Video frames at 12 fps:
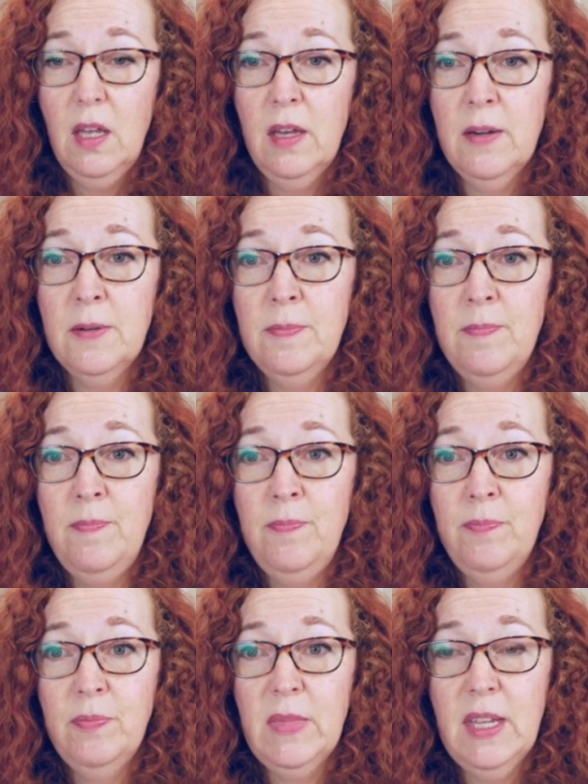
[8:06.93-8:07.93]

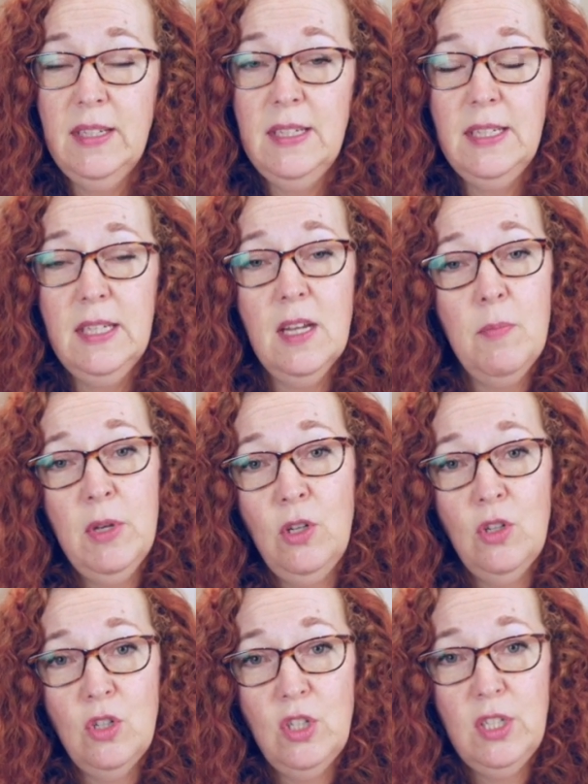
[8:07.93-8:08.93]
Ähm, nicht jeder
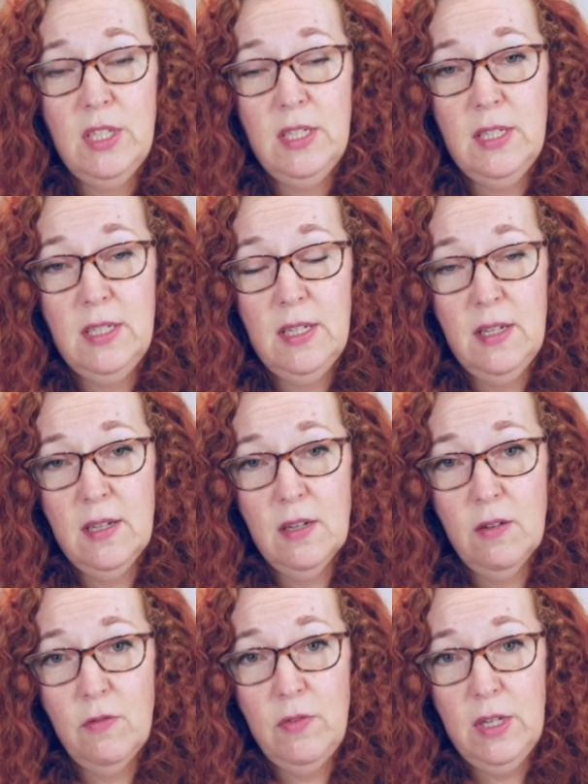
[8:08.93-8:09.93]
Mensch,
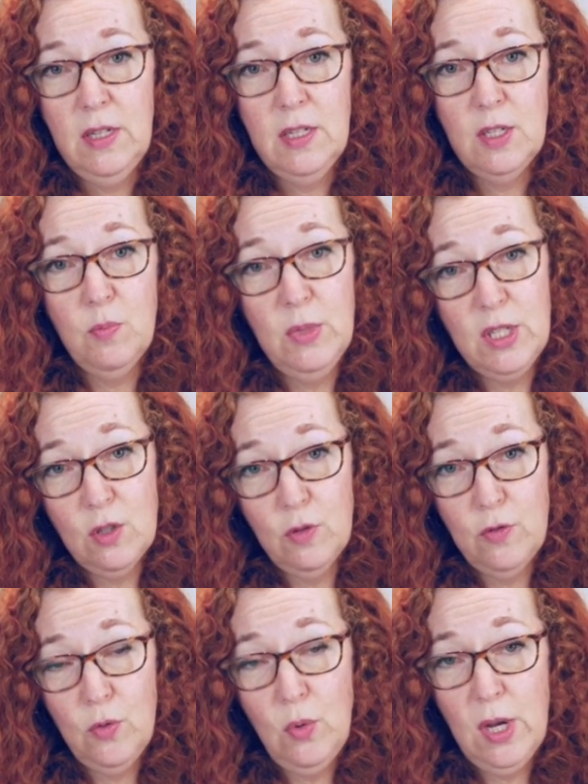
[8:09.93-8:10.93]
der wenig
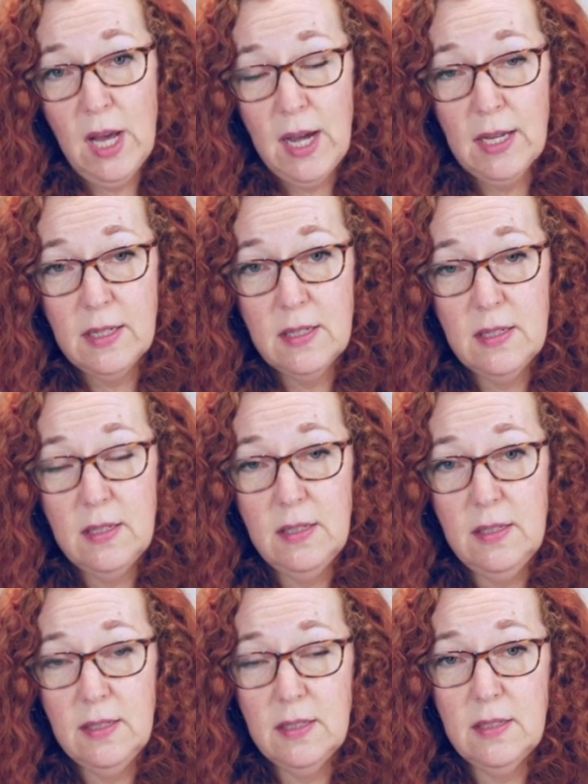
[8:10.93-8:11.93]
Mitgefühl hat,
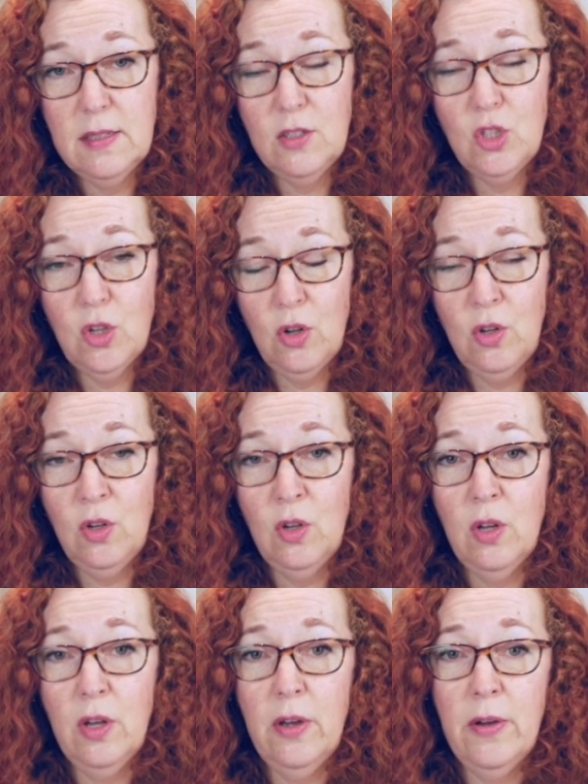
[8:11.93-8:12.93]
ist
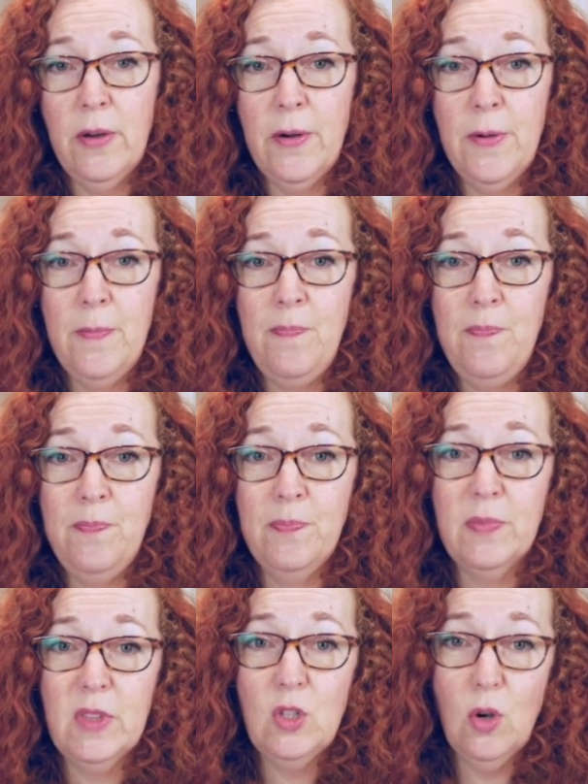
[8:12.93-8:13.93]
schon
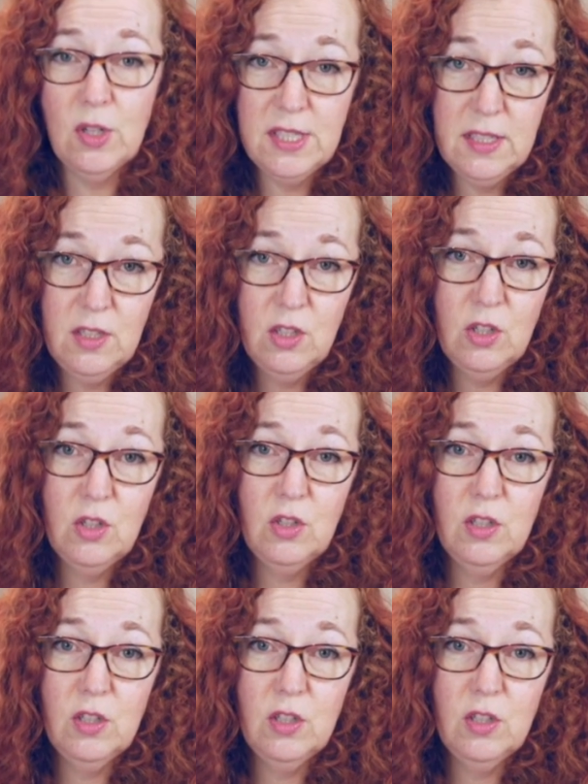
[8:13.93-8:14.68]
ähm, toxisch.